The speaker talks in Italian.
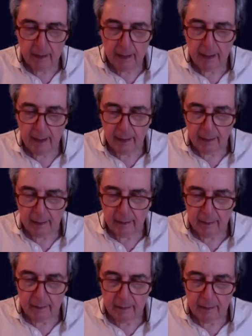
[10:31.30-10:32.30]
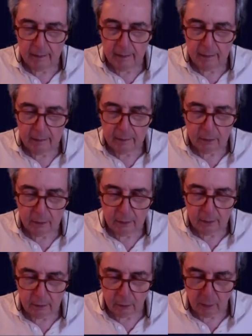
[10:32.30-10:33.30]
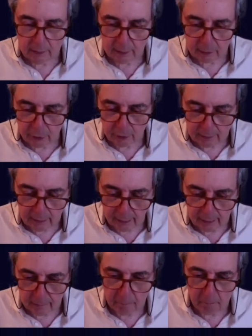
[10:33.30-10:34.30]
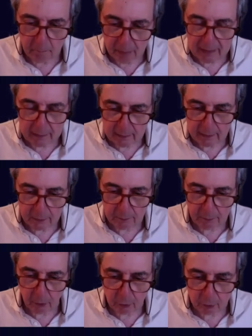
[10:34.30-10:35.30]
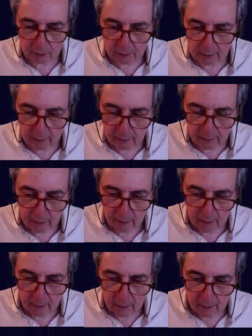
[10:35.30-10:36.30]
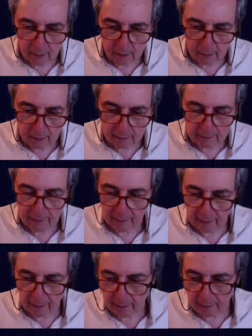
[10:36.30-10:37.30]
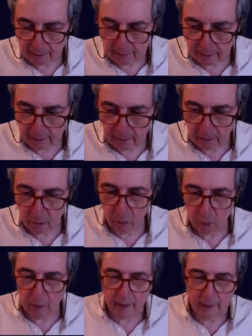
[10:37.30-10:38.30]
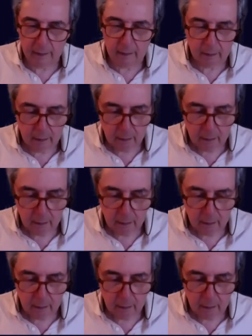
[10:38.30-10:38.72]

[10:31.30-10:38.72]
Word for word: e in questa città ben disposta si realizza una,